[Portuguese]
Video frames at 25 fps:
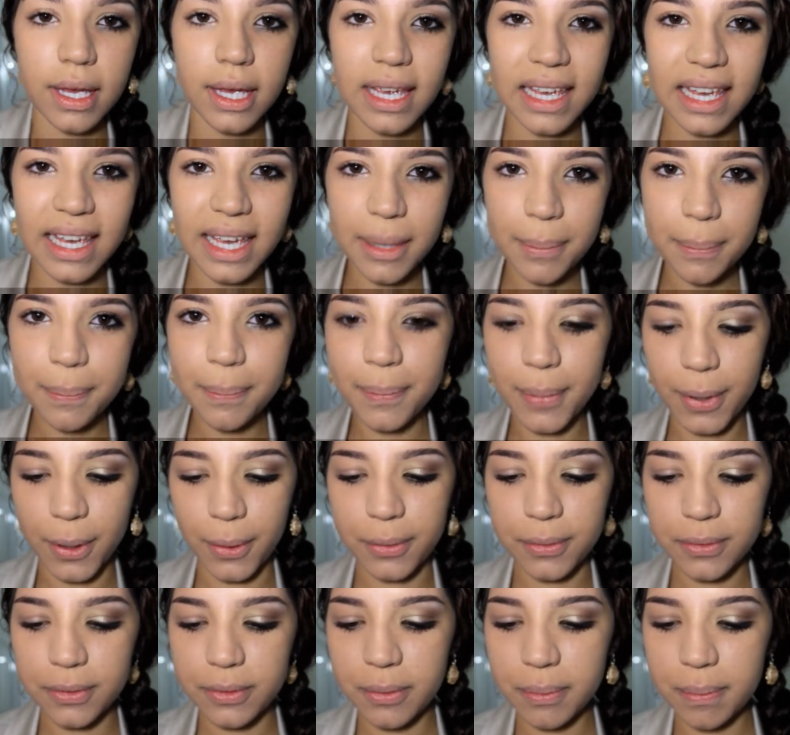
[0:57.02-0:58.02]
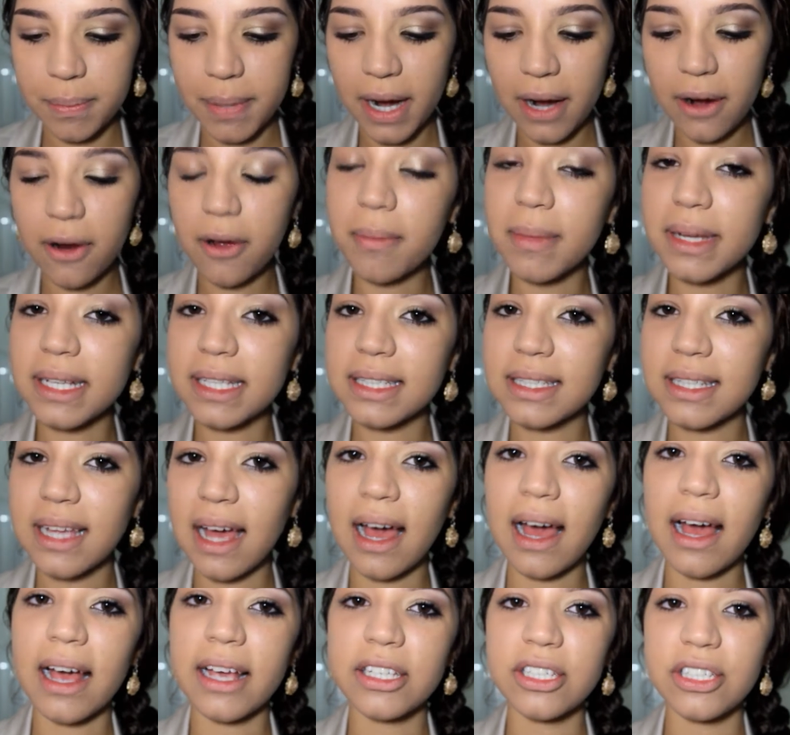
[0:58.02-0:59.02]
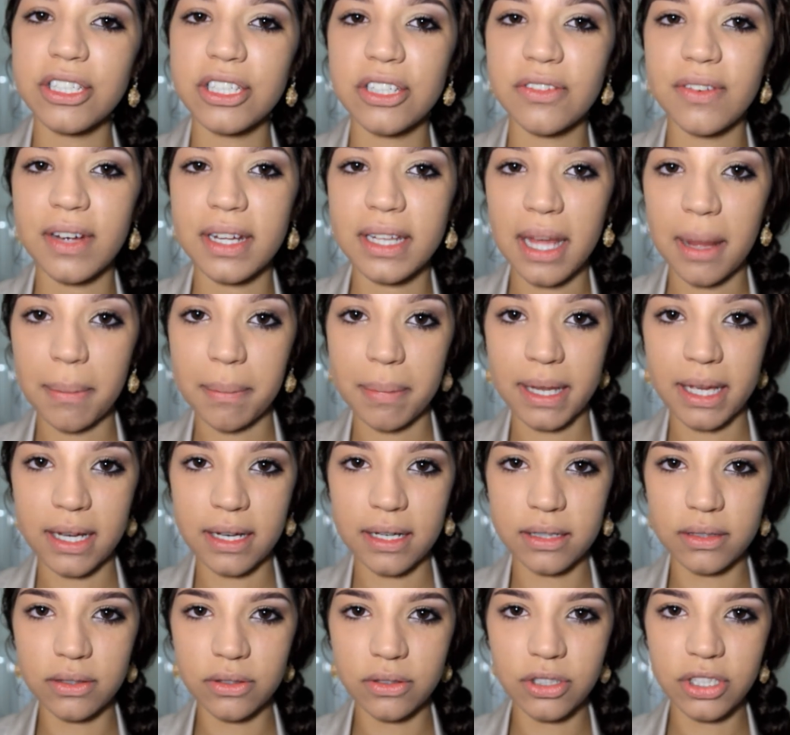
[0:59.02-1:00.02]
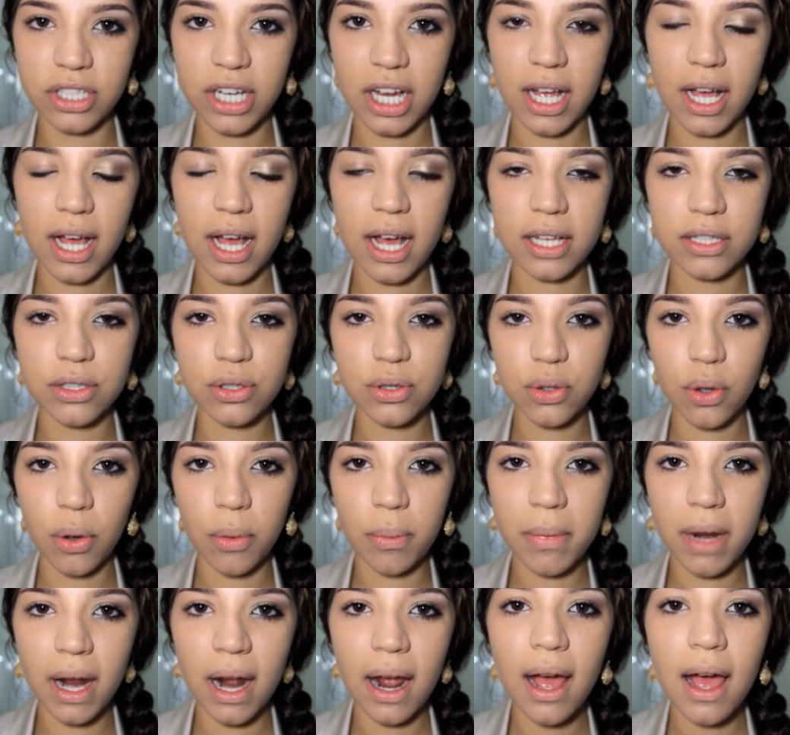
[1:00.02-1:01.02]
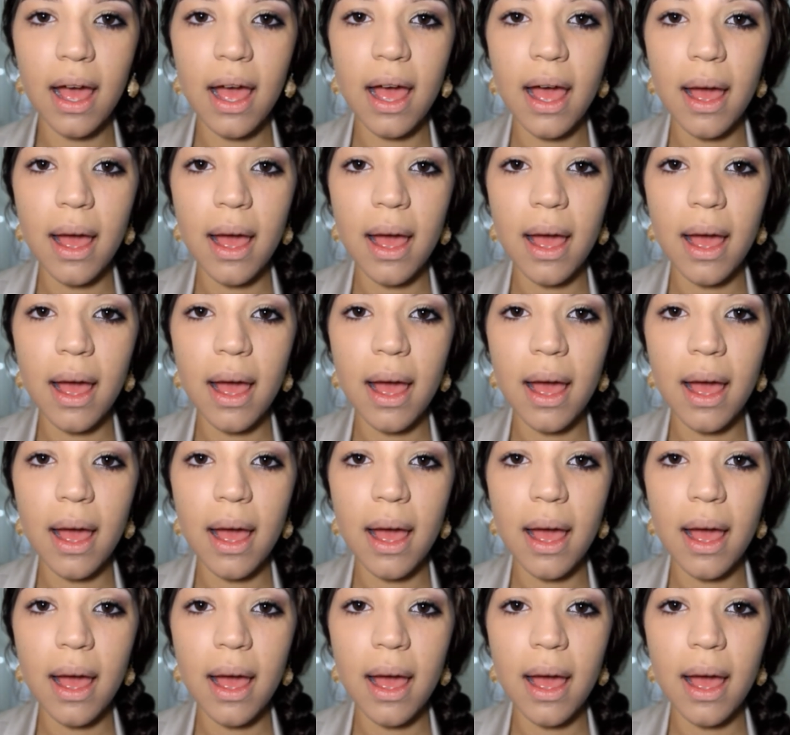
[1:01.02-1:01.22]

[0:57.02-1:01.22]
E pronto. Pra começar, a gente vai estar aplicando já a sombra